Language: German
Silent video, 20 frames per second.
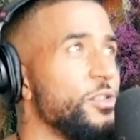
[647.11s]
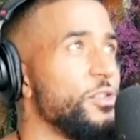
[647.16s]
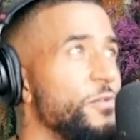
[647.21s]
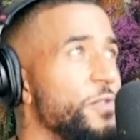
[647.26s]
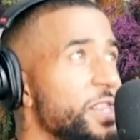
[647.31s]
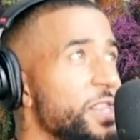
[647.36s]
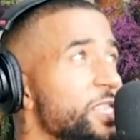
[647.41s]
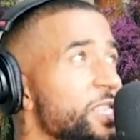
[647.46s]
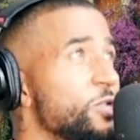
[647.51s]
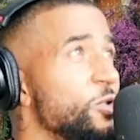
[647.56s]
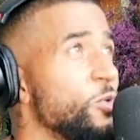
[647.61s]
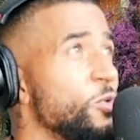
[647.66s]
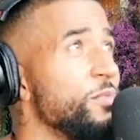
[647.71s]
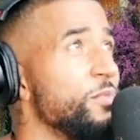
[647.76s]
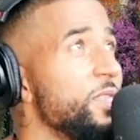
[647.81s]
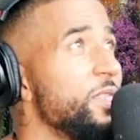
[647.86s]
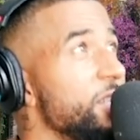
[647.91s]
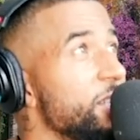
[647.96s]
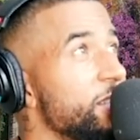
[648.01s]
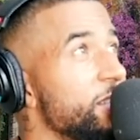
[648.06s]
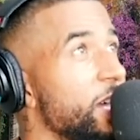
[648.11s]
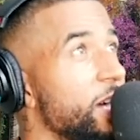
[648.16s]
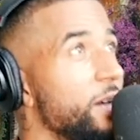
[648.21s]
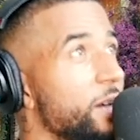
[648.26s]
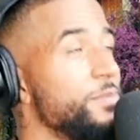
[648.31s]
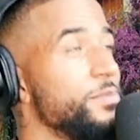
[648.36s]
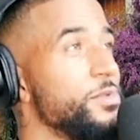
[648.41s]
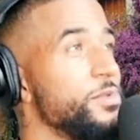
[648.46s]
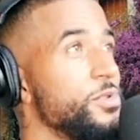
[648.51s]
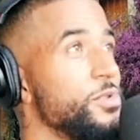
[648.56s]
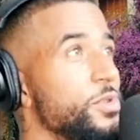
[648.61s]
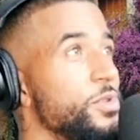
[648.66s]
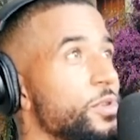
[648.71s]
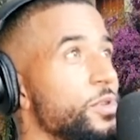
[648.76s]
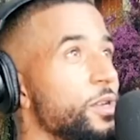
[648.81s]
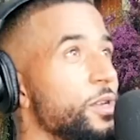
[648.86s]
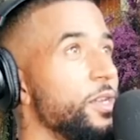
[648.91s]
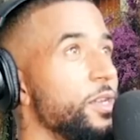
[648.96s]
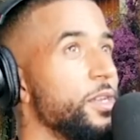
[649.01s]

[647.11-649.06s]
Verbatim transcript: ich will das unbedingt haben so.